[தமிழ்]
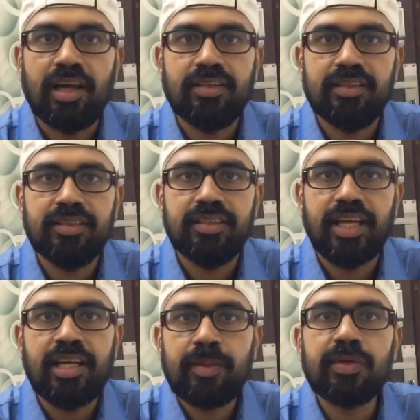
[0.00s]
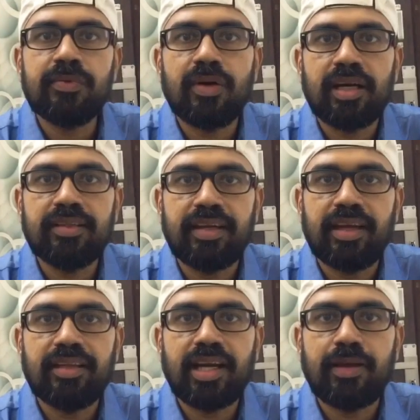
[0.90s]
அது என்ன பண்ணுவாங்கன்னு
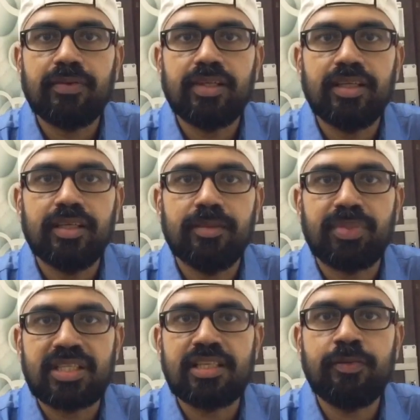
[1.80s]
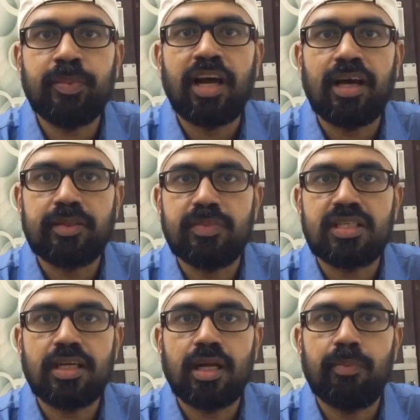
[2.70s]
தெரியாது ஆனால் அவங்க ப்ரெசென்ட் பண்ண
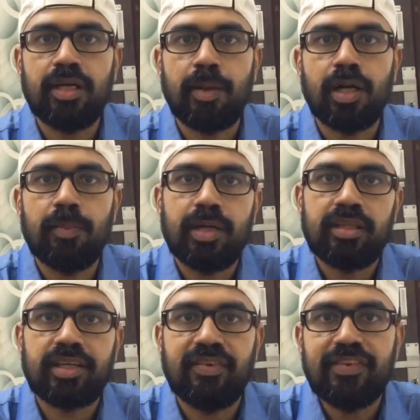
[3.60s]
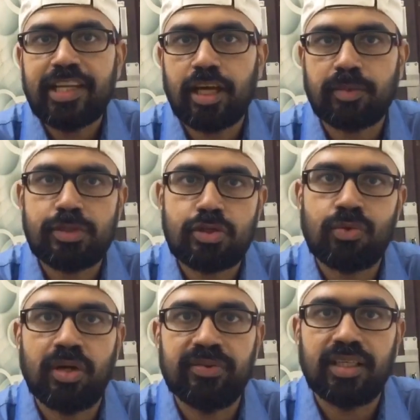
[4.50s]
ஆரம்பிச்சிட்டா நம்ம நம்மளை மறந்து கவனிக்க
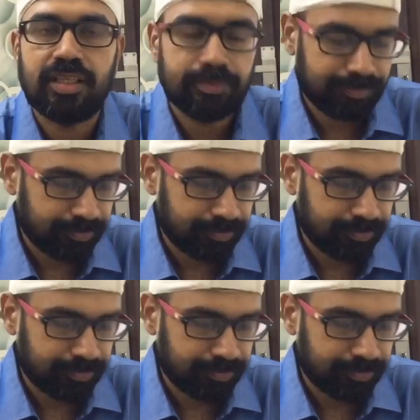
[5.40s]
ஆரம்பிச்சிருவோம் அவங்கள